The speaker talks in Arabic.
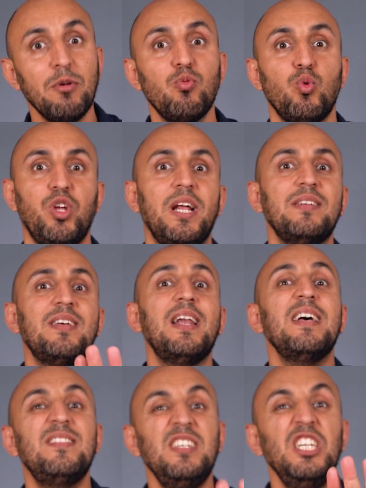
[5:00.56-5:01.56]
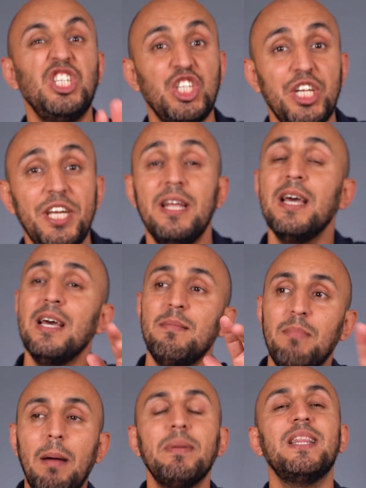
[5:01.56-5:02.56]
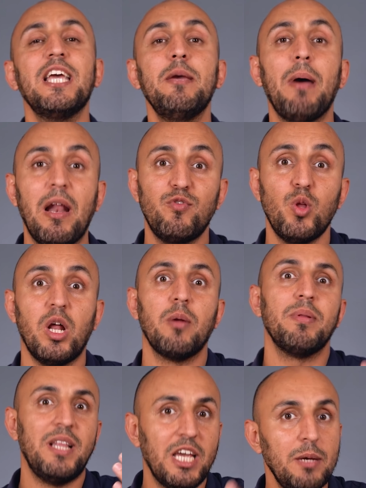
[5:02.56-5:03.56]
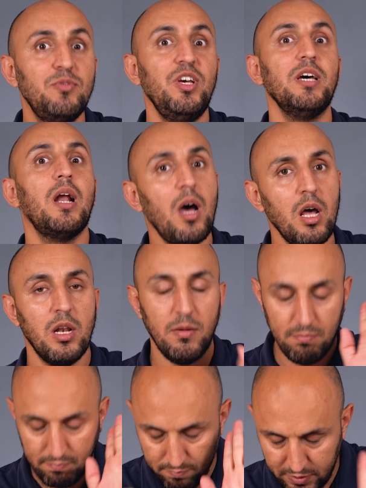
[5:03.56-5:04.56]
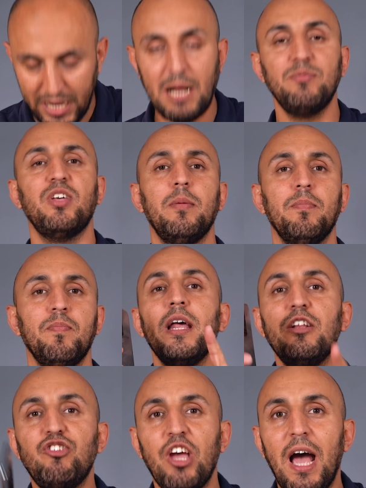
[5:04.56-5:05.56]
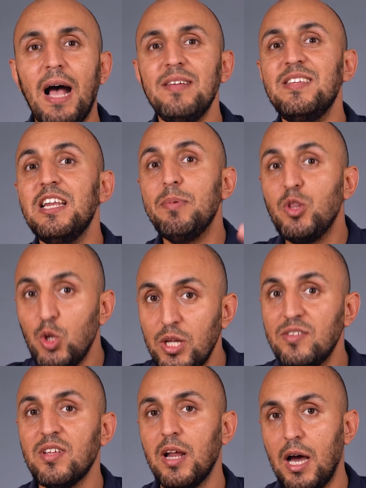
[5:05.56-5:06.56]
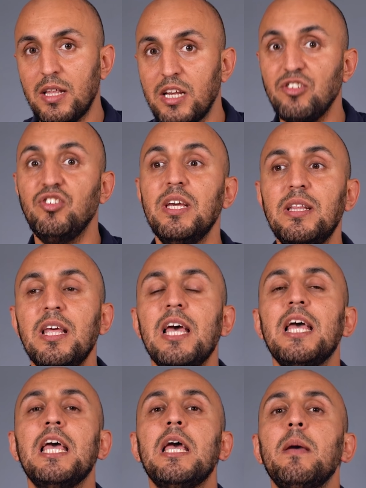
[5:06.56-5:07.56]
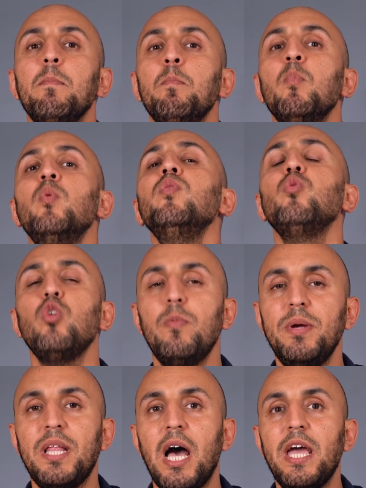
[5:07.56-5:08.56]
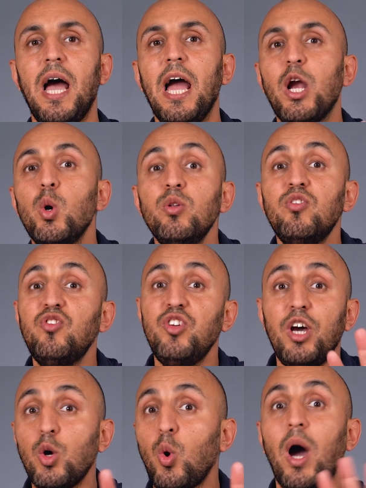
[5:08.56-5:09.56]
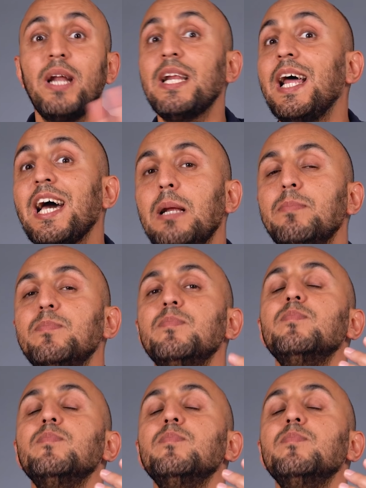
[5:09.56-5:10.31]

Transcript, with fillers: مزبوط يعني هسه الاس 20 ما بتلاقيه ب 1000 دولار بتلاقيه بسعر اقل كلام سليم الجهاز اللي بده ينزل هذا الجديد منذ البدايه حيكون سعره على الاغلب